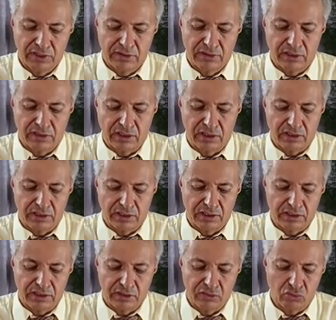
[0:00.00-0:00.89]

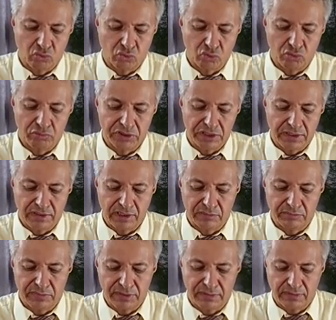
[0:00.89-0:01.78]
äh, krümelt es
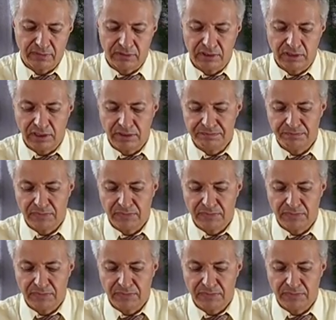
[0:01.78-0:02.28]
ein bisschen,